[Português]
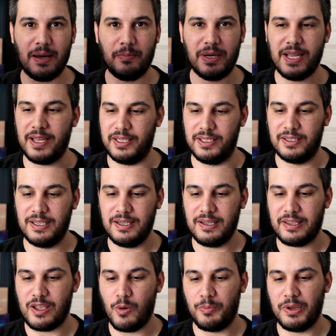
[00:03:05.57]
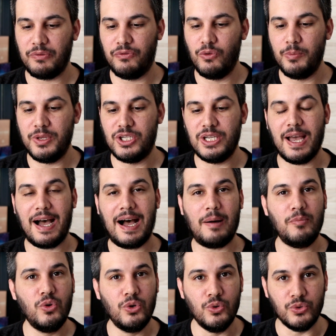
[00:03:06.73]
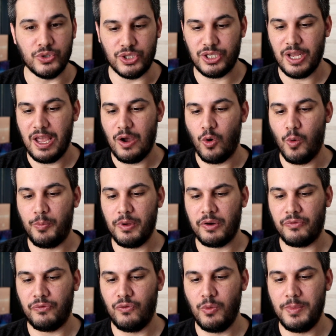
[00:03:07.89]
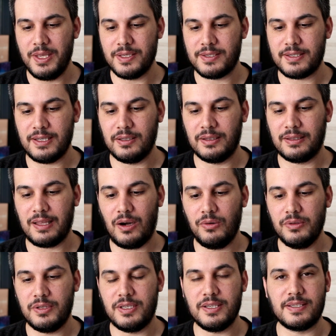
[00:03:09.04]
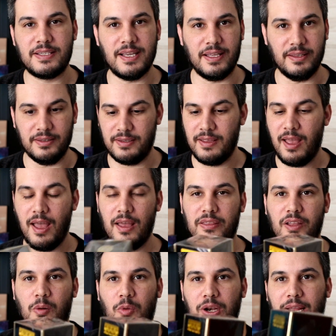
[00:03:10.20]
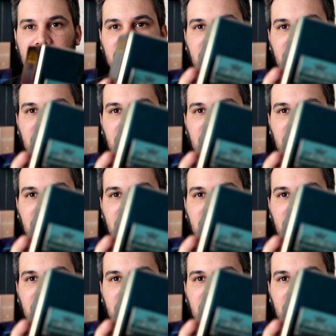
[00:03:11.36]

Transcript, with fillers: abri ainda, que é um perfume de Amurud, o perfume Santal de Zand. Dá uma olhada